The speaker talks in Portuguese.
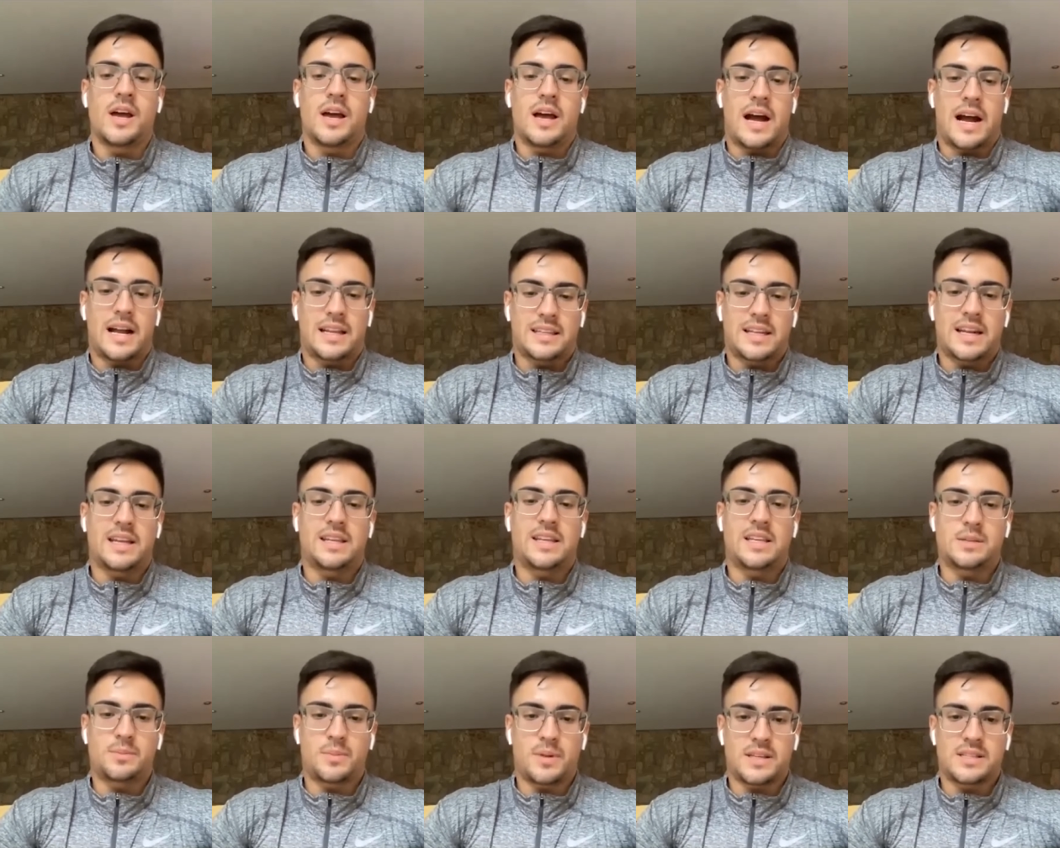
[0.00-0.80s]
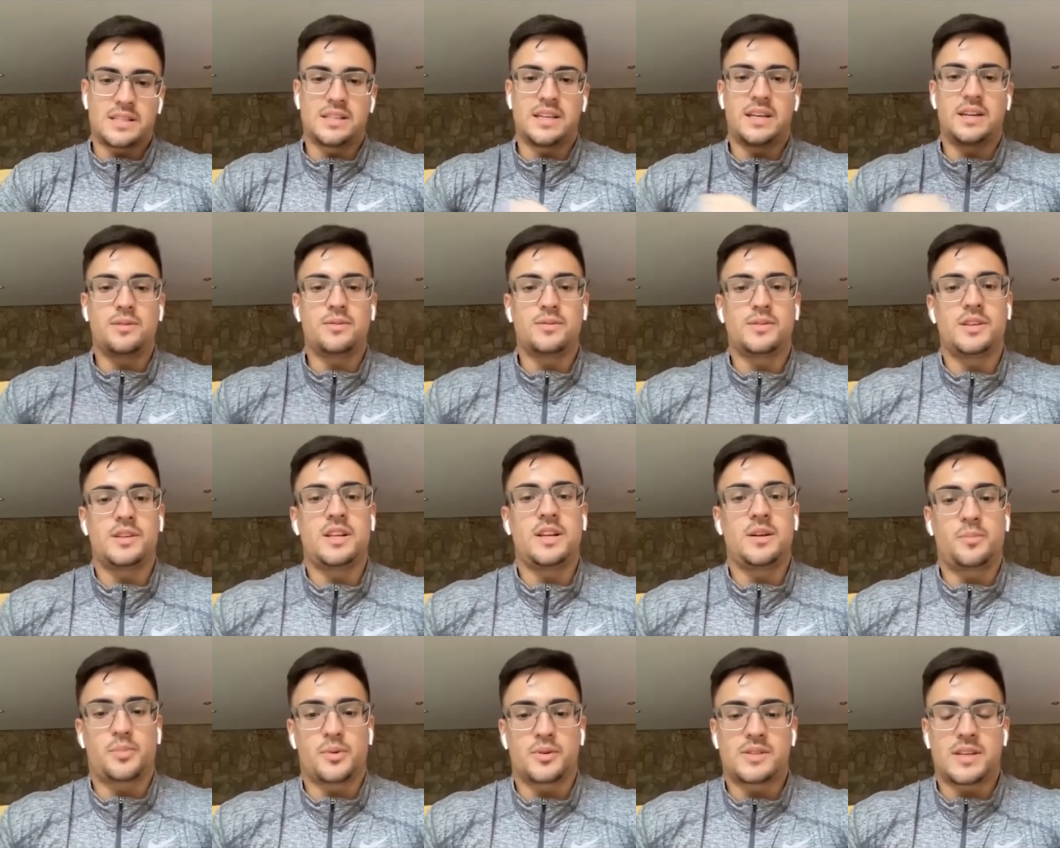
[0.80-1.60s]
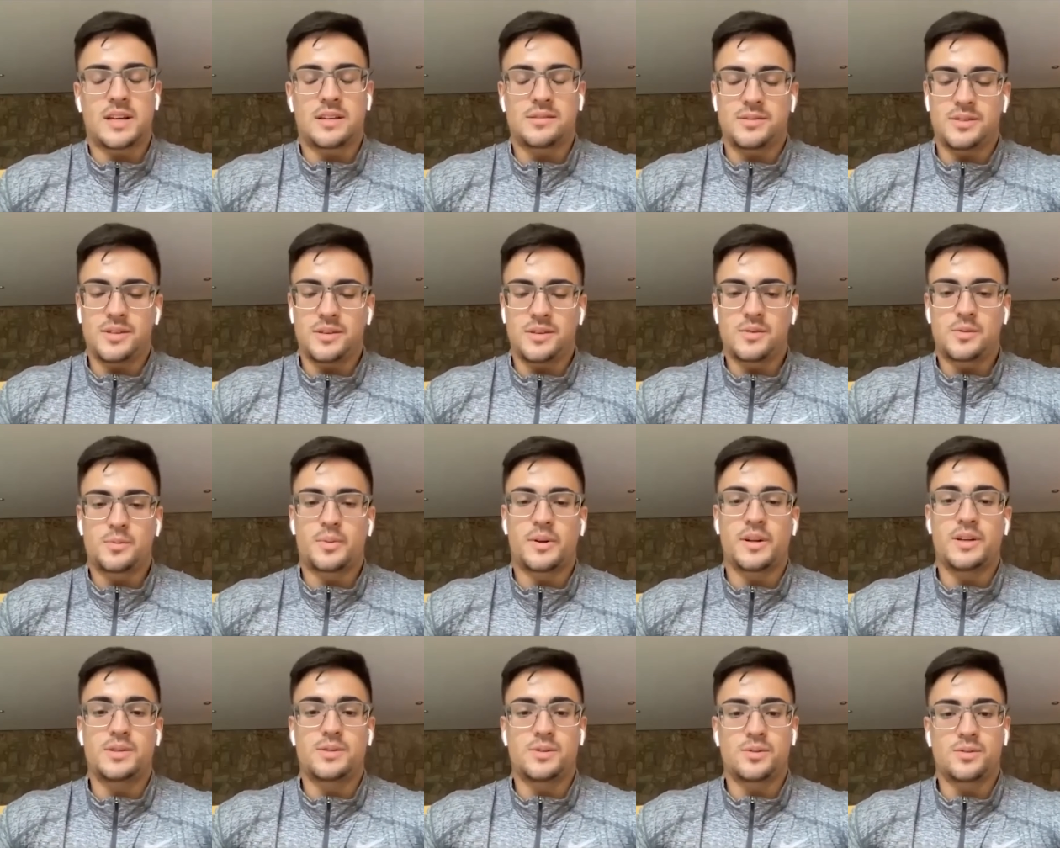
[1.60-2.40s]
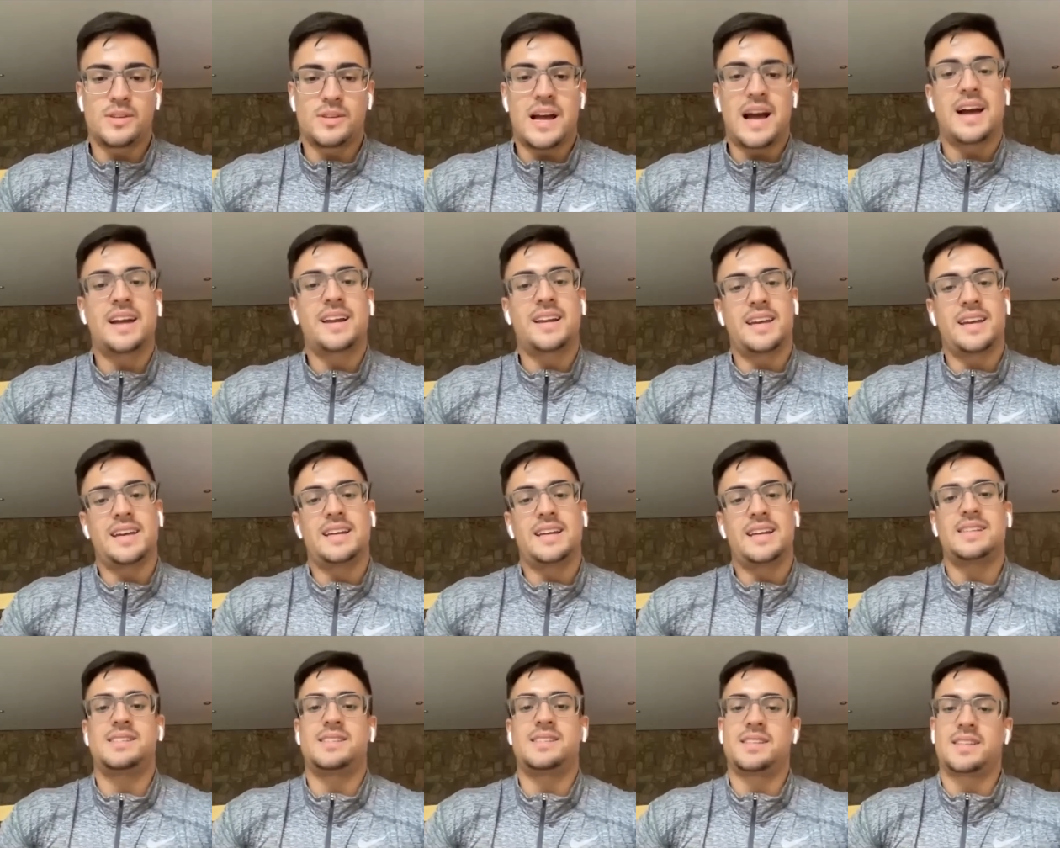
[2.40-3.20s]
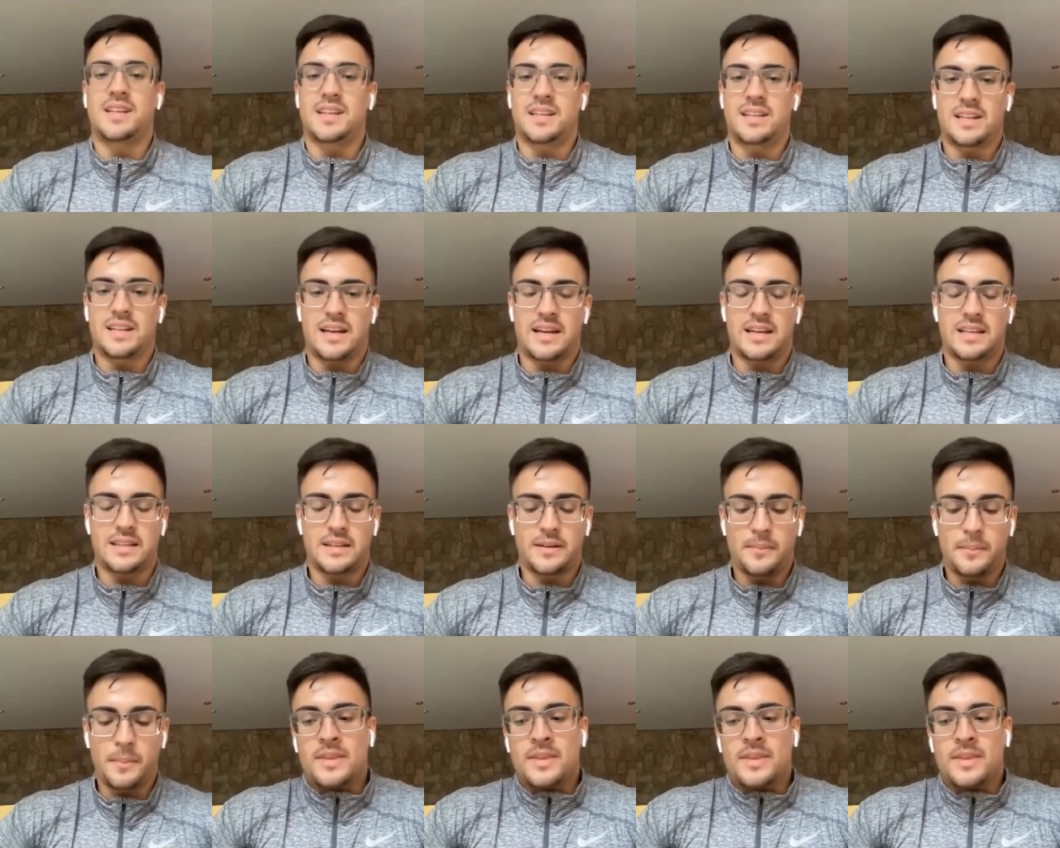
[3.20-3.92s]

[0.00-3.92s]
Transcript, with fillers: atletas brasileiros irem para os Estados Unidos para estudar e ser atleta.